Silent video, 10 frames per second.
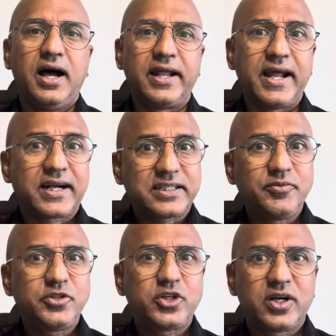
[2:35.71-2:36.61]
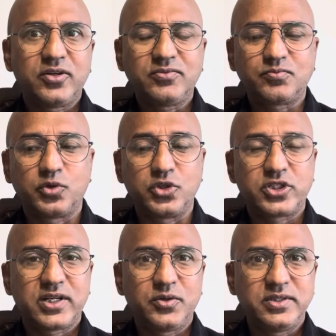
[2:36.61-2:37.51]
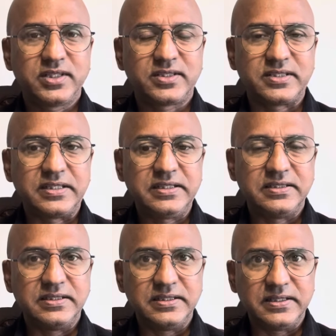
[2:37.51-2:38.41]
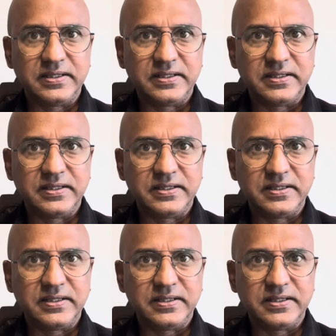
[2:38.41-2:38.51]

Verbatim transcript: আর একটা বিষয় এখন পরিষ্কার হয়ে যাচ্ছে যে